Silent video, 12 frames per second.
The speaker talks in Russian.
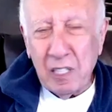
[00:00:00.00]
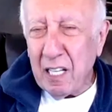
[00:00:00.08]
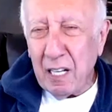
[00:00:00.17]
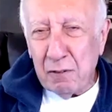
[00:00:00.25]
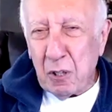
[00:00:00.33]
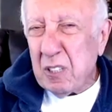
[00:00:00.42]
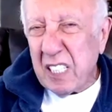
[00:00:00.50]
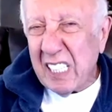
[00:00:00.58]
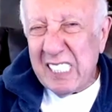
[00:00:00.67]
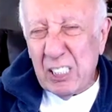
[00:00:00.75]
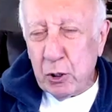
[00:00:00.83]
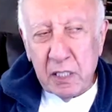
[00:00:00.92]
для взрослых
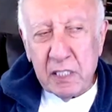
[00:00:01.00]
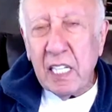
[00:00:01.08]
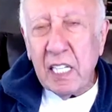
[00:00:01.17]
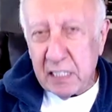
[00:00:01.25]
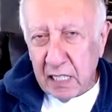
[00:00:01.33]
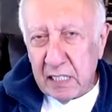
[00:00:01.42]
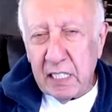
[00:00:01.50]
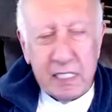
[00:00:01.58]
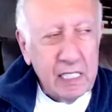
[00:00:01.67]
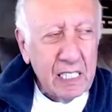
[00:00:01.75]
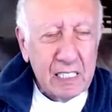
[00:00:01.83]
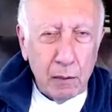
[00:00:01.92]
ничего не значит, а дети
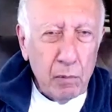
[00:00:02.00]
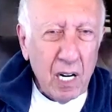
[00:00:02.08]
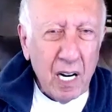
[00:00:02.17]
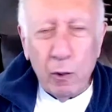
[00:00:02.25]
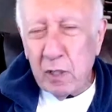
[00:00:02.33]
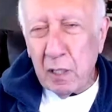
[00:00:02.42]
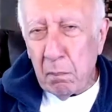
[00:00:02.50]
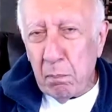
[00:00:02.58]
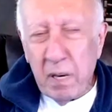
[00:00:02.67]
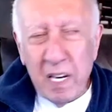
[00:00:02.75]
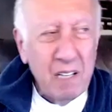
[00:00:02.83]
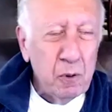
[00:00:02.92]
их собирают,
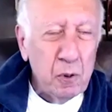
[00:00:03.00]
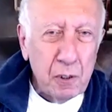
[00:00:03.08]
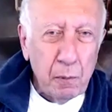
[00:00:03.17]
обмениваются,